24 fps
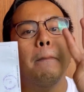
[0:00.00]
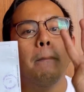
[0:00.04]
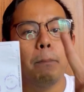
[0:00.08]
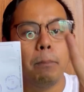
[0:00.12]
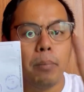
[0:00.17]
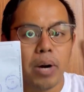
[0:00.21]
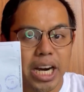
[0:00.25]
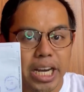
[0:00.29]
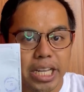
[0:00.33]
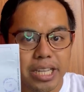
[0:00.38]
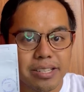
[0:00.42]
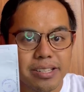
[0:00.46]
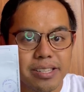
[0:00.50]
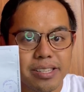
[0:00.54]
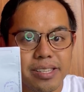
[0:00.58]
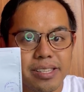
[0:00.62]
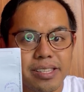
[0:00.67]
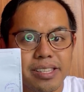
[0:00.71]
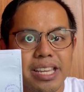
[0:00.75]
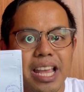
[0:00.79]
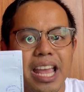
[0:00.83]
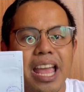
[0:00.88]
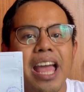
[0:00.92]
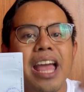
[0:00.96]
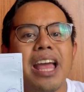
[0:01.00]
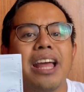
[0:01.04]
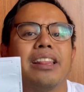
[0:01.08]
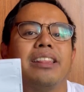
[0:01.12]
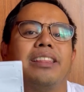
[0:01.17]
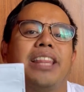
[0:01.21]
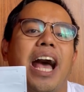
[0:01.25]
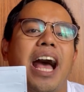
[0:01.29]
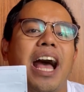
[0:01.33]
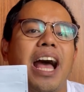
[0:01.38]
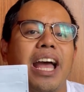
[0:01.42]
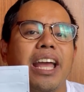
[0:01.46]
months
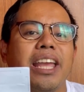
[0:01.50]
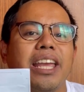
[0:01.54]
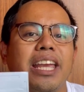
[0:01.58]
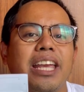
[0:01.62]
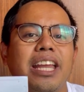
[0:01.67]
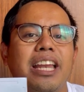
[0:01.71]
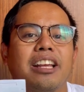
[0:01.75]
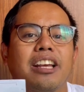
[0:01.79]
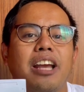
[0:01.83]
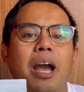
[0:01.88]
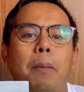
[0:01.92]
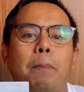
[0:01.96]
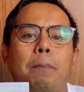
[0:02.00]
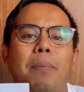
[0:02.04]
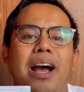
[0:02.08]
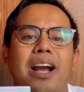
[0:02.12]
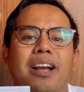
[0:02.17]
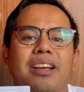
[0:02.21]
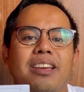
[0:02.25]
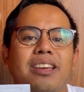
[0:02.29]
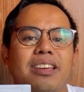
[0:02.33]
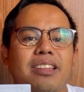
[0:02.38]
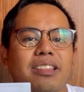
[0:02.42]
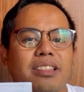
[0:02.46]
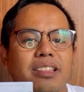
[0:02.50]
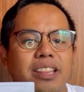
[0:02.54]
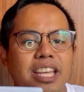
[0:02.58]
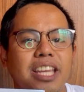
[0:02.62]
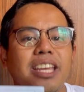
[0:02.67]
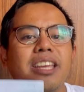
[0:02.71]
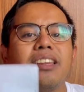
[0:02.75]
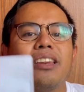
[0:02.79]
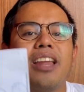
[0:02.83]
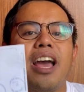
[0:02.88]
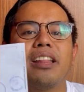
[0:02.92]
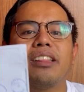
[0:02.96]
dahil kapag hindi
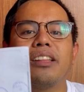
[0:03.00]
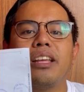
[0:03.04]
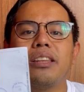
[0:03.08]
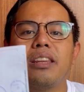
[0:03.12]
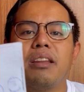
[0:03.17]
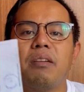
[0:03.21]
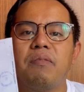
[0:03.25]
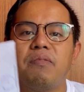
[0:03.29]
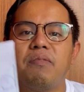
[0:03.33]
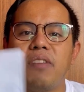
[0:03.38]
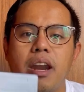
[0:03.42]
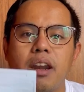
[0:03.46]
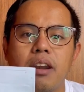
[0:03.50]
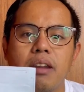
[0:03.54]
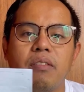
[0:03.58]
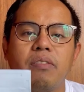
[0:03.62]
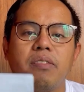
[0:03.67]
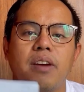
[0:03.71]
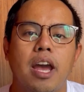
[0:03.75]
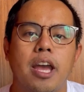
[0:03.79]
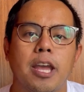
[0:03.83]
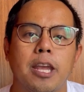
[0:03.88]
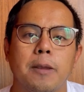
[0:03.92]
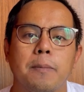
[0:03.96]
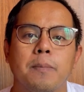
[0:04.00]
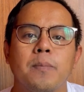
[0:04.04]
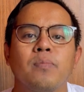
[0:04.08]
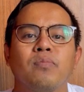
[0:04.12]
natin na-verify